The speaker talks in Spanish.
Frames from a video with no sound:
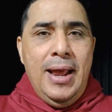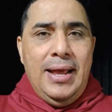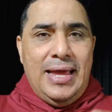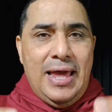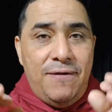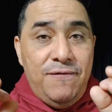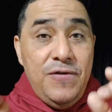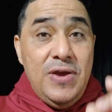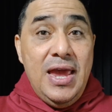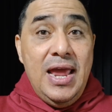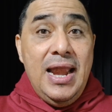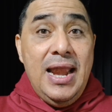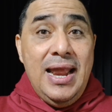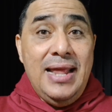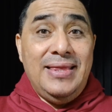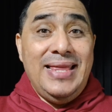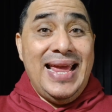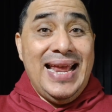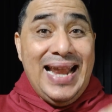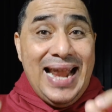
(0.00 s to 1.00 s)
que viene
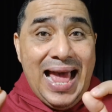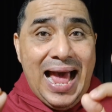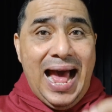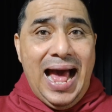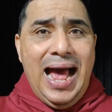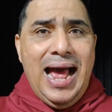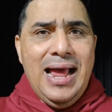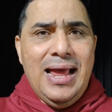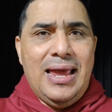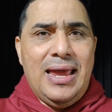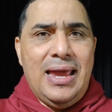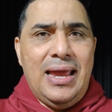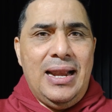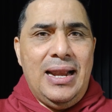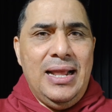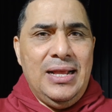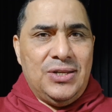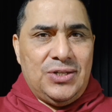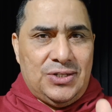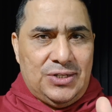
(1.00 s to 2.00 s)
del
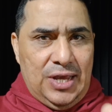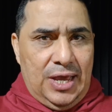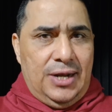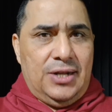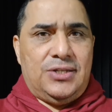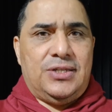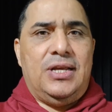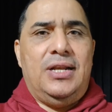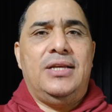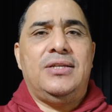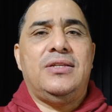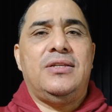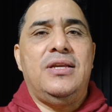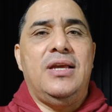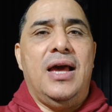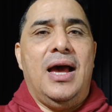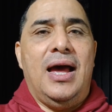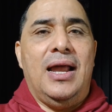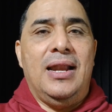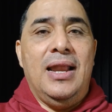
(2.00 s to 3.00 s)
ángel ser
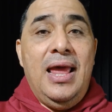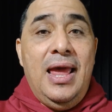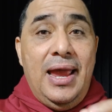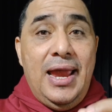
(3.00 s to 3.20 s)
celestial,